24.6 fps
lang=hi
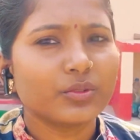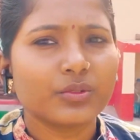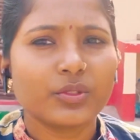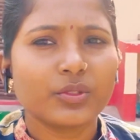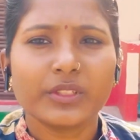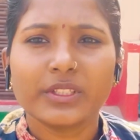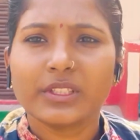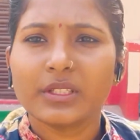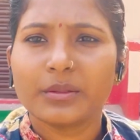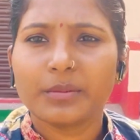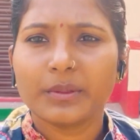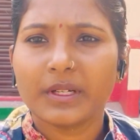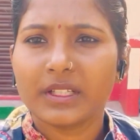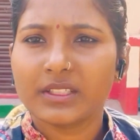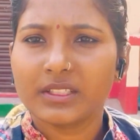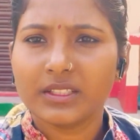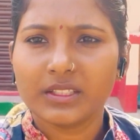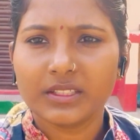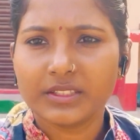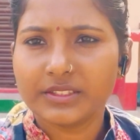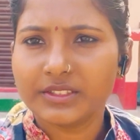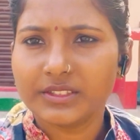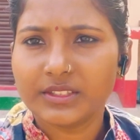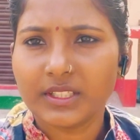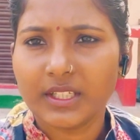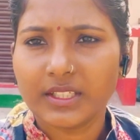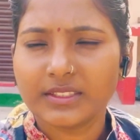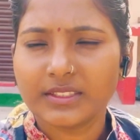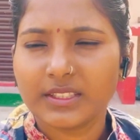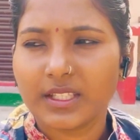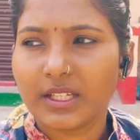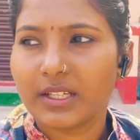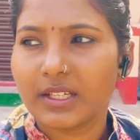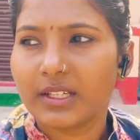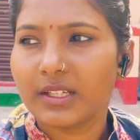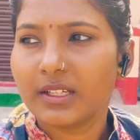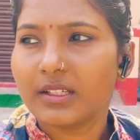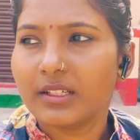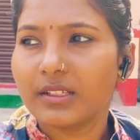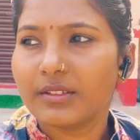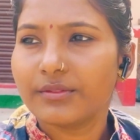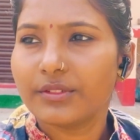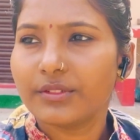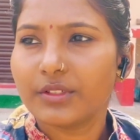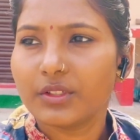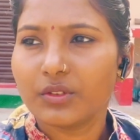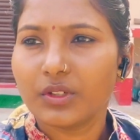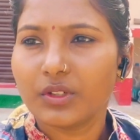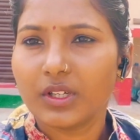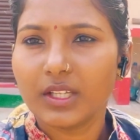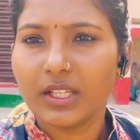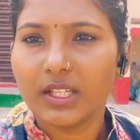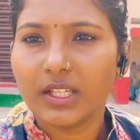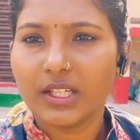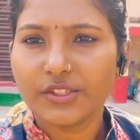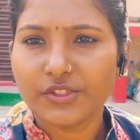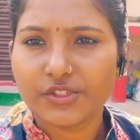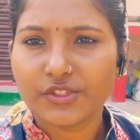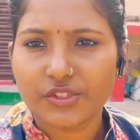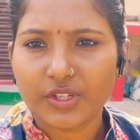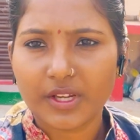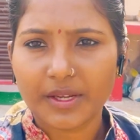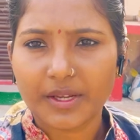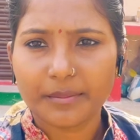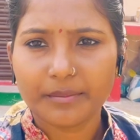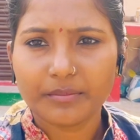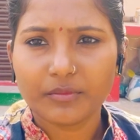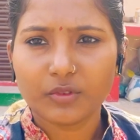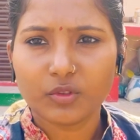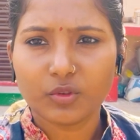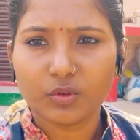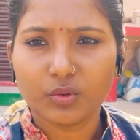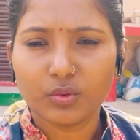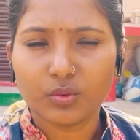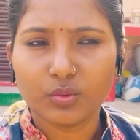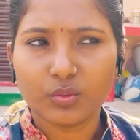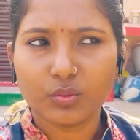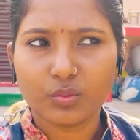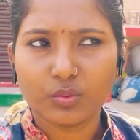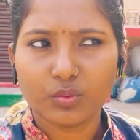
थोड़ी देर बाद ही और जीता जाएगा फिर होगा लंच टाइम तो